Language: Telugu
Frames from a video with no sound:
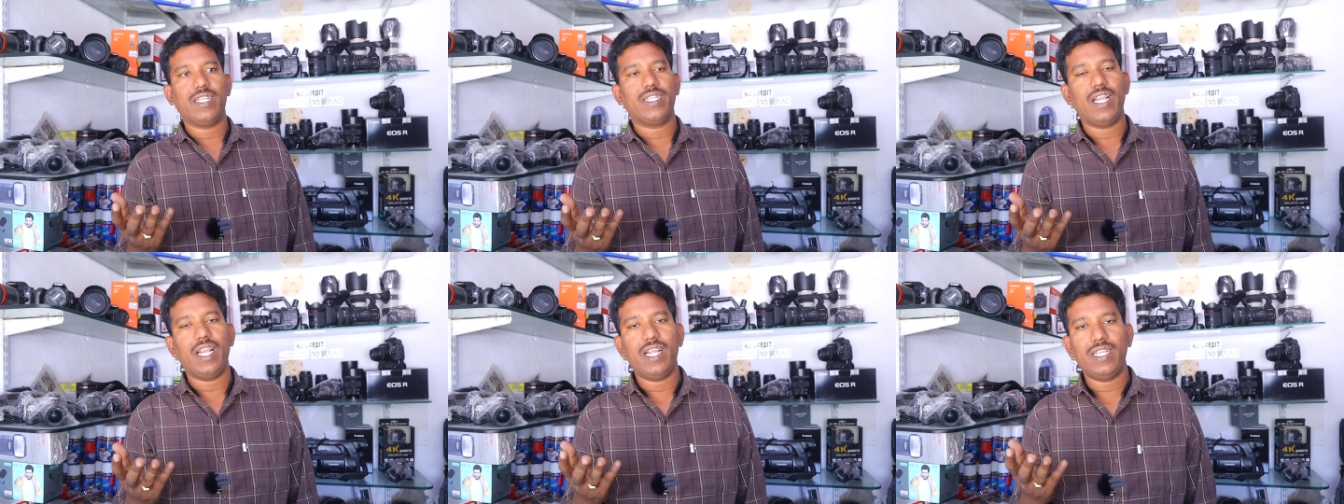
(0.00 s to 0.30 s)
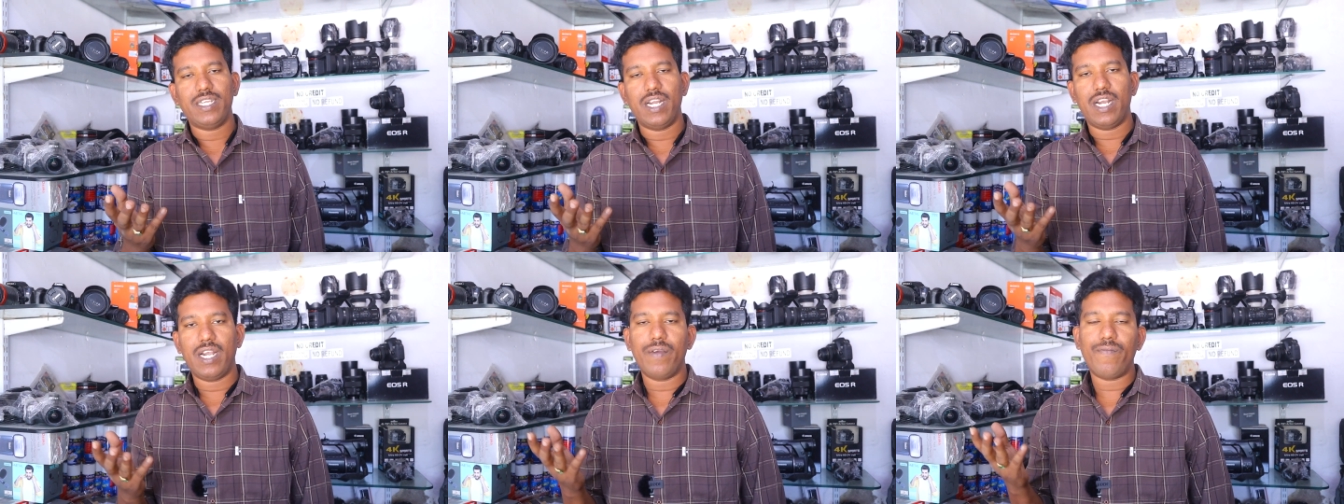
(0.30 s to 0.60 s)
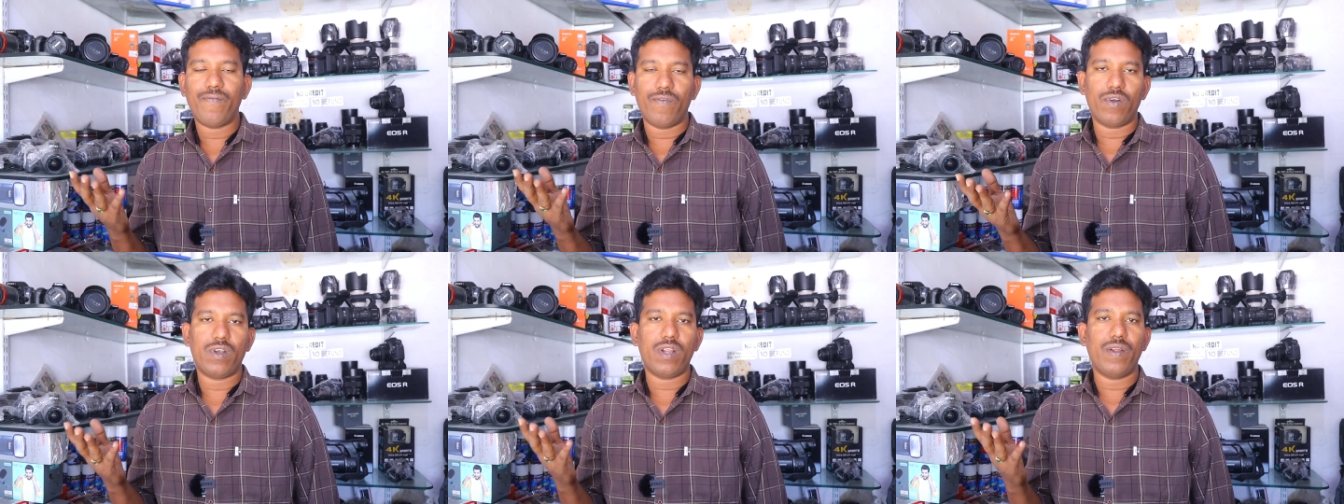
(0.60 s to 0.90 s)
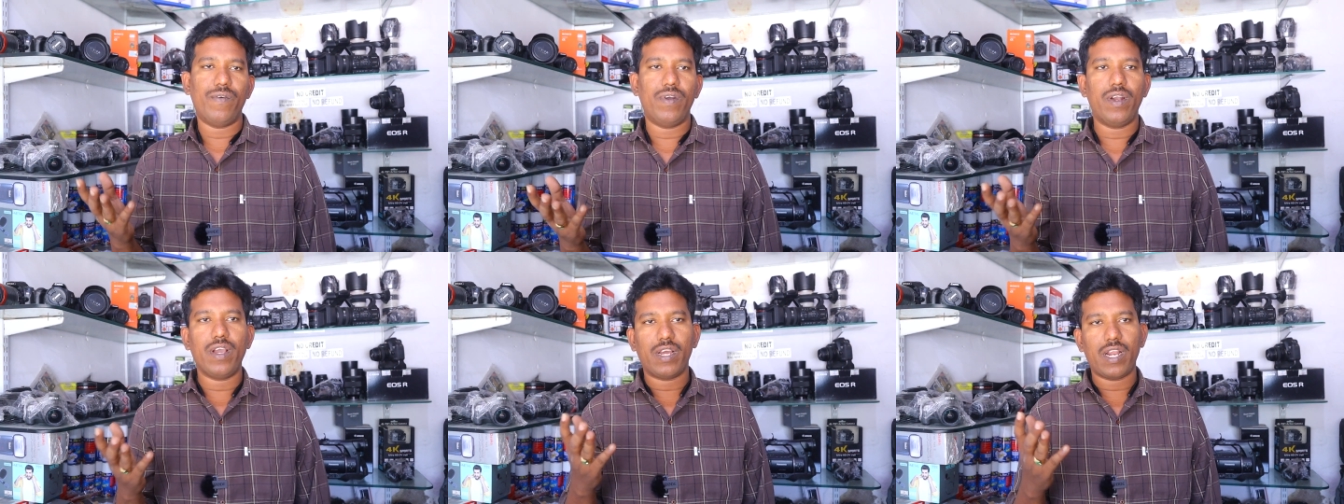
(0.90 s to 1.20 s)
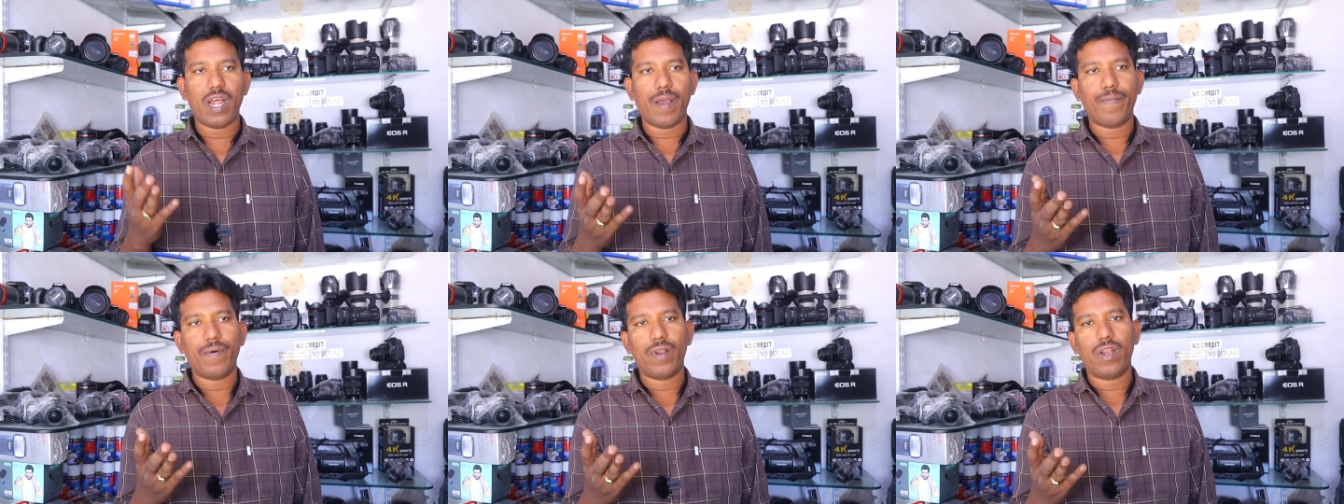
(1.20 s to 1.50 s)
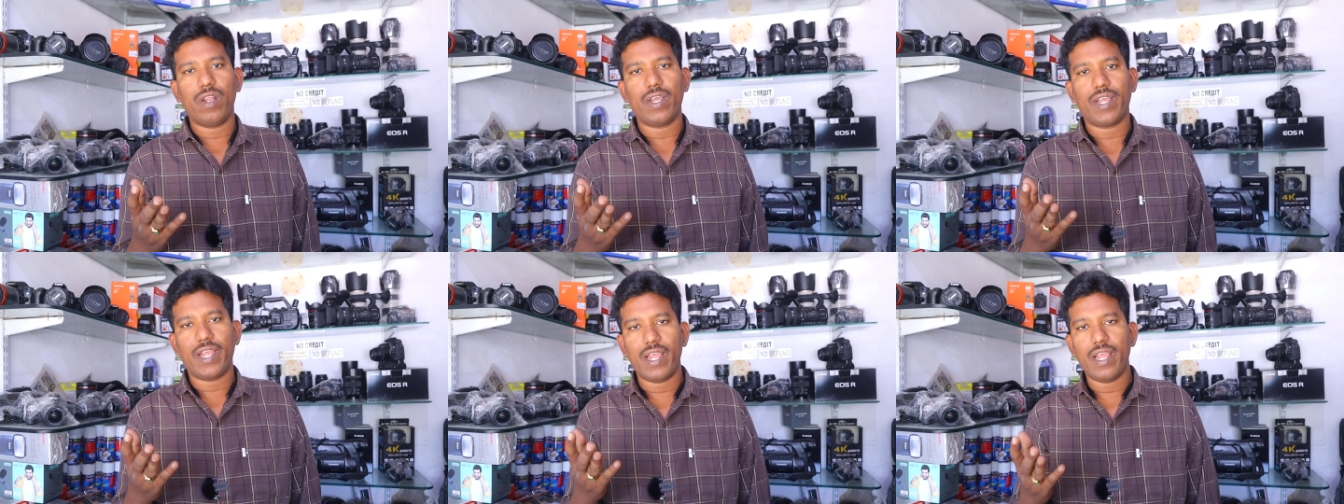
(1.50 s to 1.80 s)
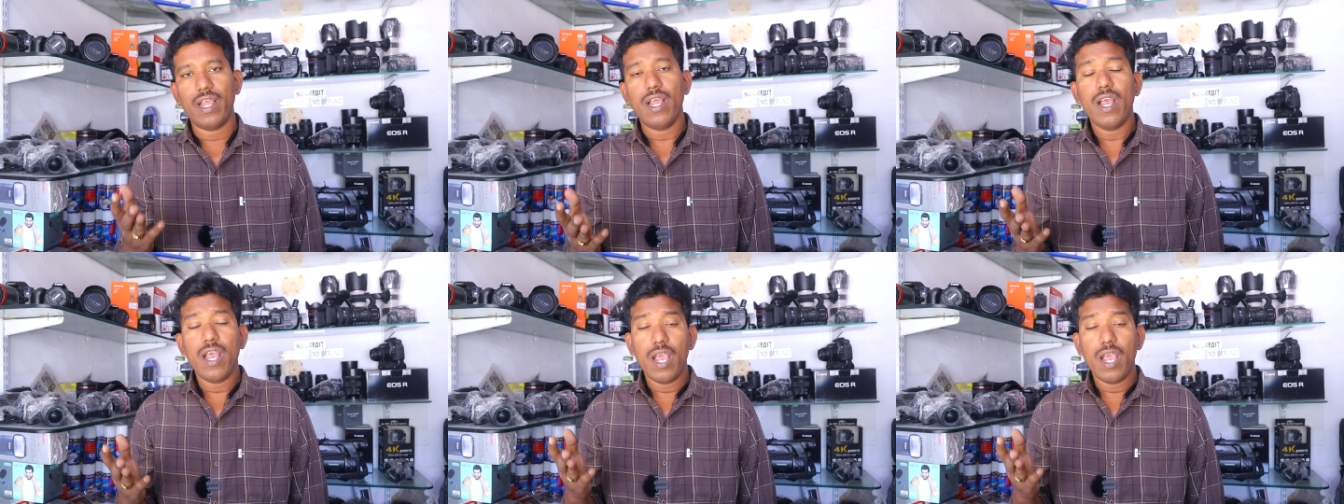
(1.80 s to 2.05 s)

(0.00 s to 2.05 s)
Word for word: తెలియజేయండి ఫోటో వీడియోగ్రాఫర్లకి